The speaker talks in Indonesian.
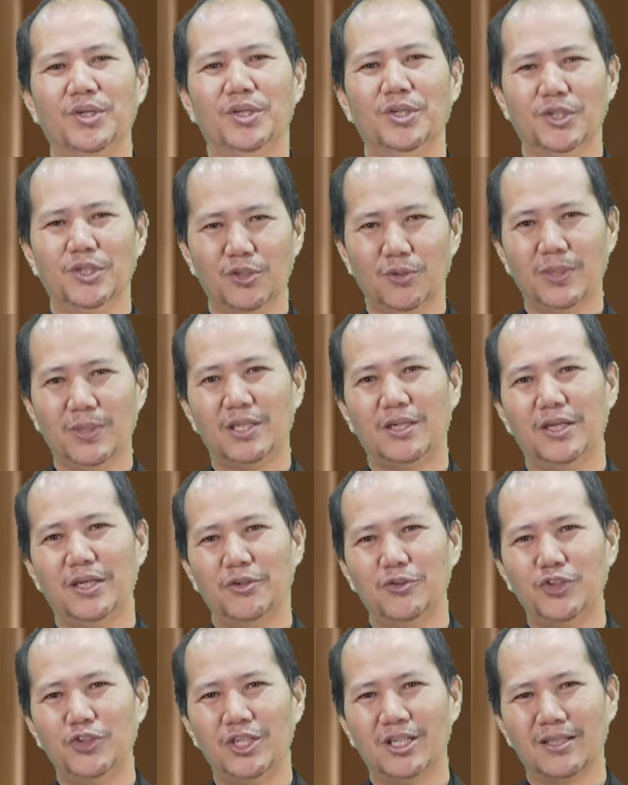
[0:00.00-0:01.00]
Sobat
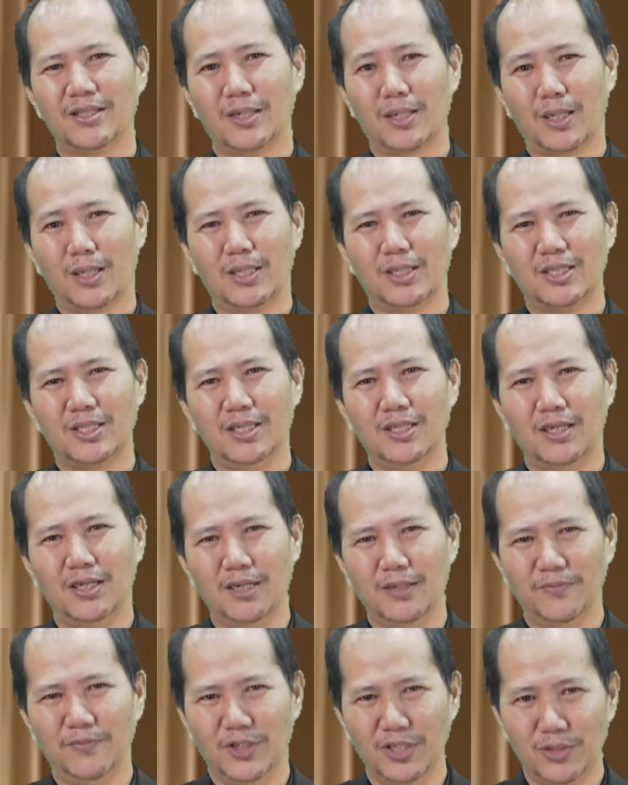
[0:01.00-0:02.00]
Kairos yang terkasih
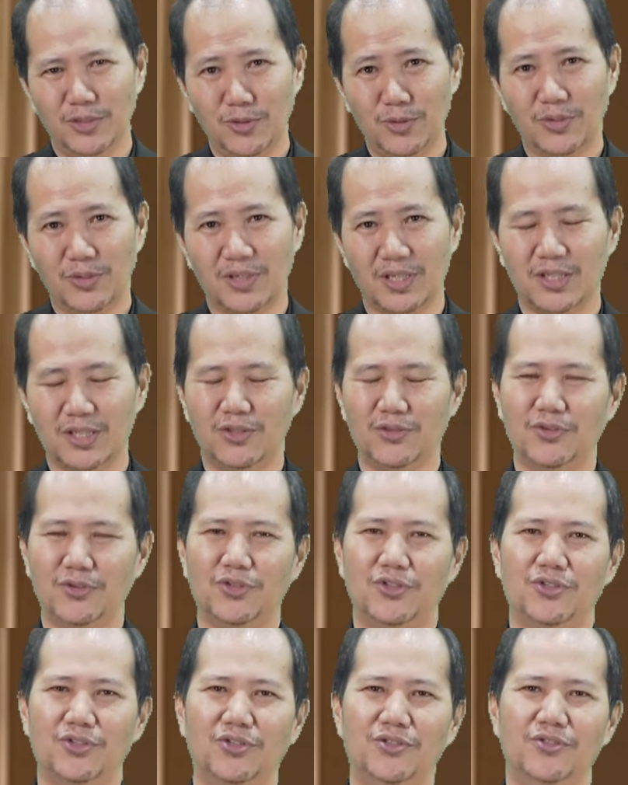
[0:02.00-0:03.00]
dalam Yesus
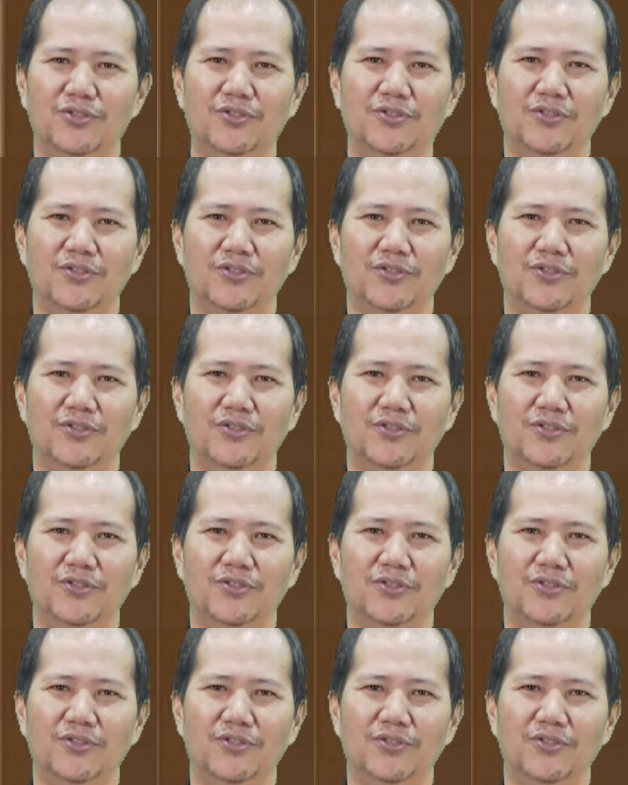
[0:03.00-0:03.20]
Kristus,